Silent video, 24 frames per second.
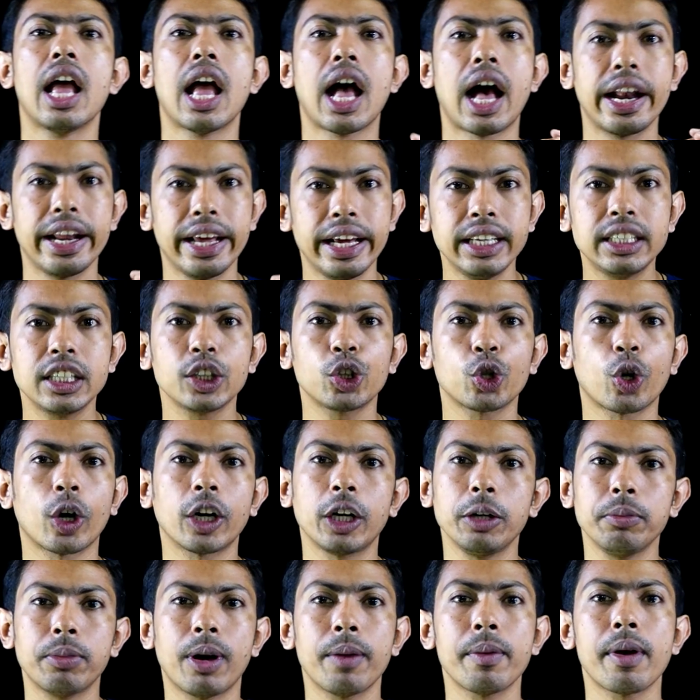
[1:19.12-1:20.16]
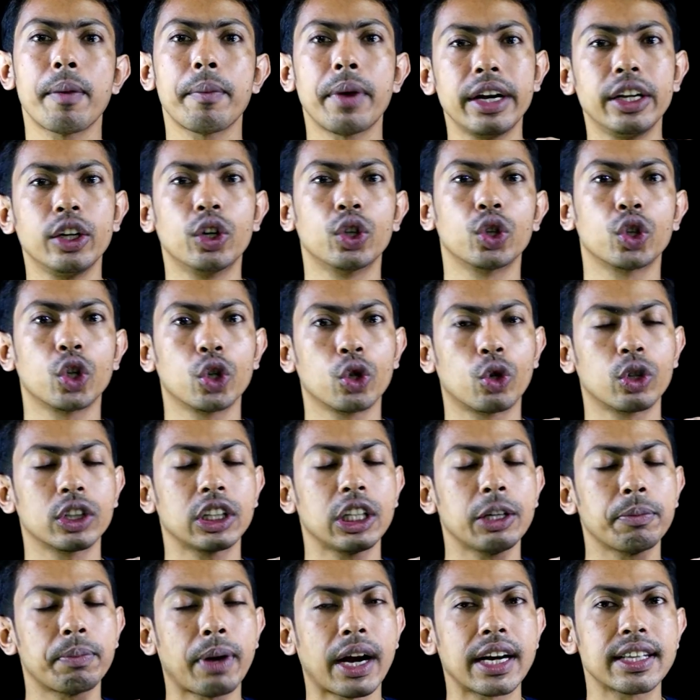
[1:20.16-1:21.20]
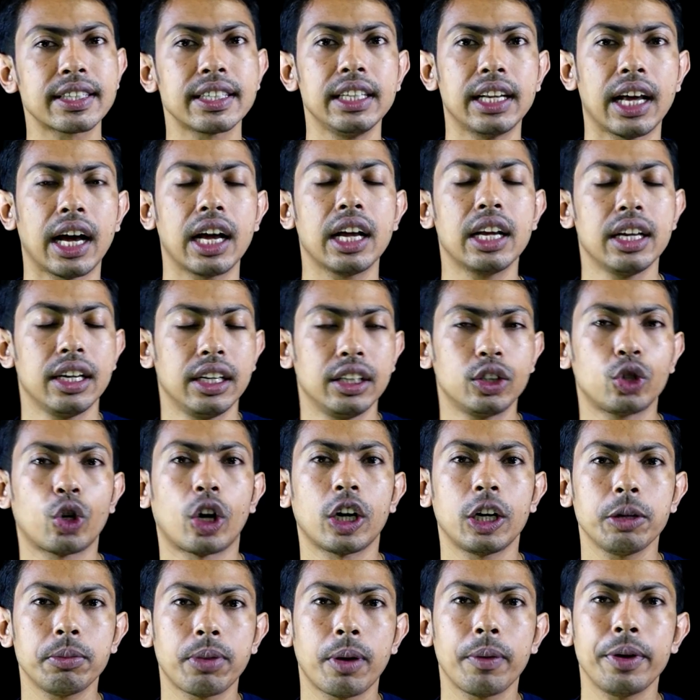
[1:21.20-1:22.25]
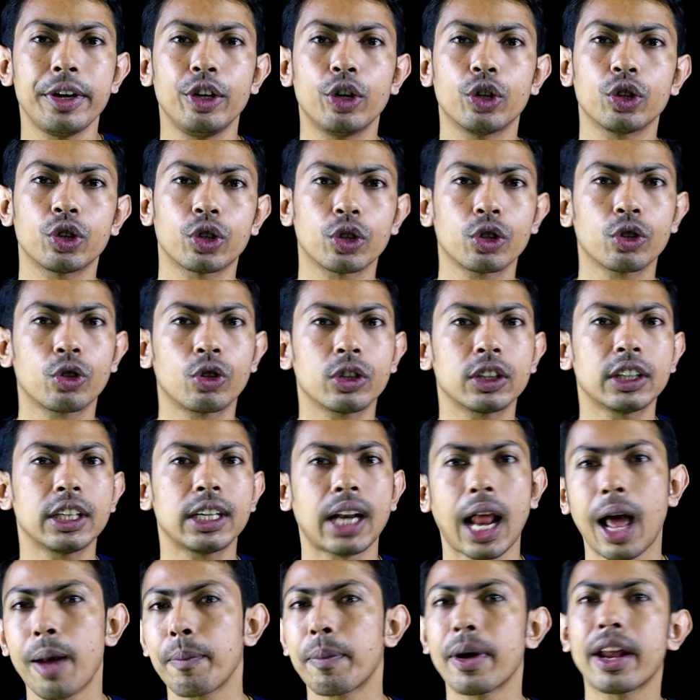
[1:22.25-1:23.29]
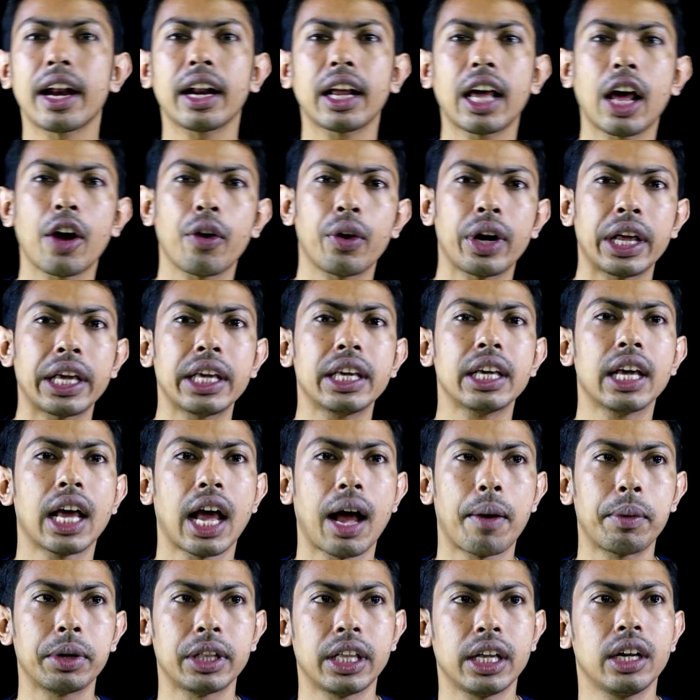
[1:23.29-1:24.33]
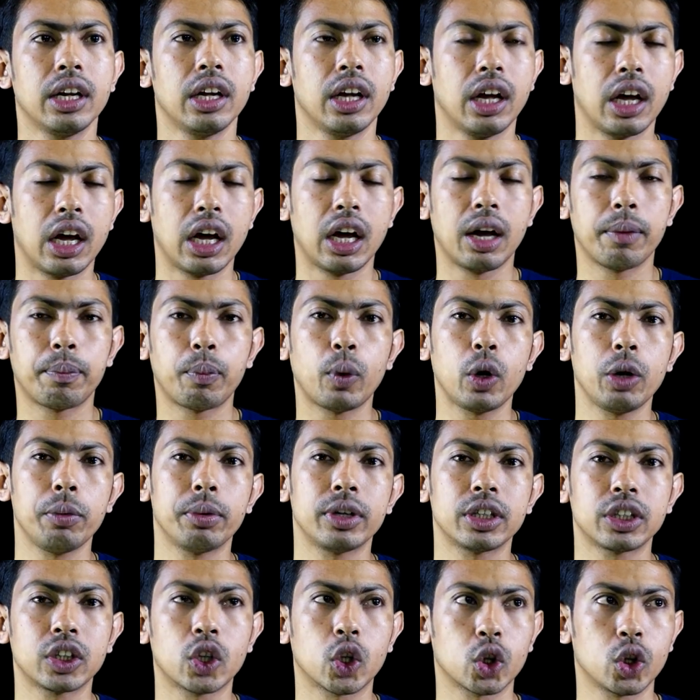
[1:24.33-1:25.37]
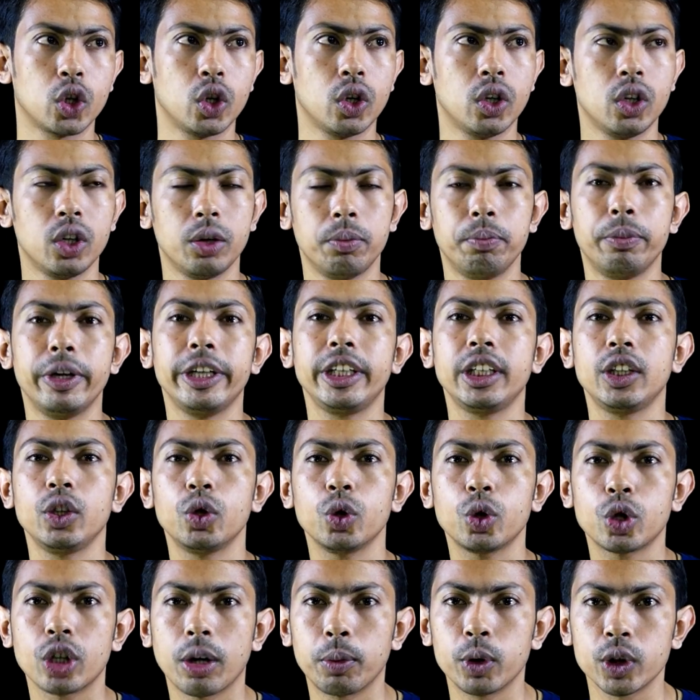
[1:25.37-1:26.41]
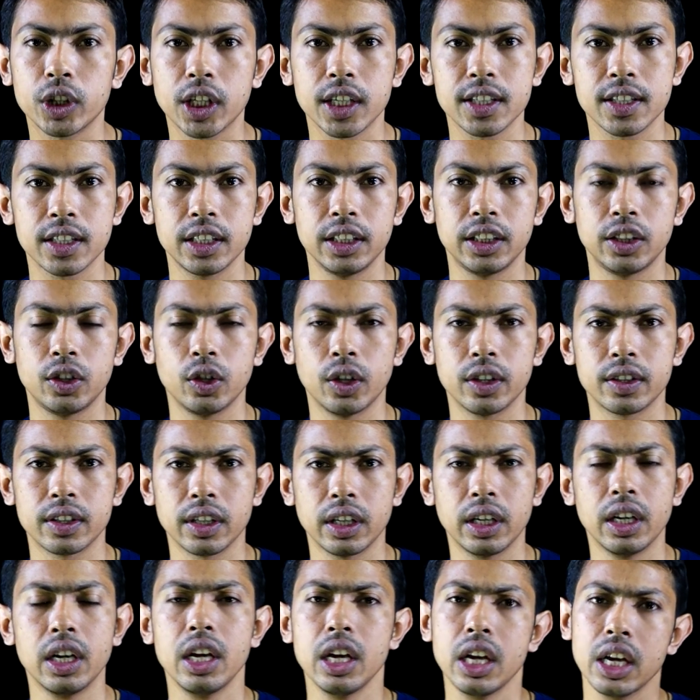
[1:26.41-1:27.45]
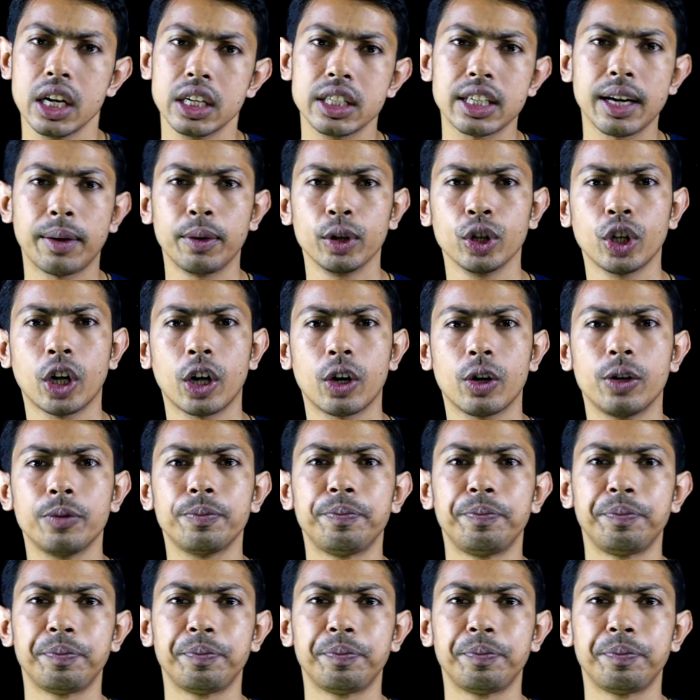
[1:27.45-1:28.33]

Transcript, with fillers: আর এই যে সঠিকভাবে আমরা নিয়ন্ত্রণ করতে পারছি না সঠিকভাবে নিয়ন্ত্রণ করতে না পারার কারণেই আমাদের পরিবেশগত বেশ কিছু সমস্যার সৃষ্টি হয়েছে যেমন ধরো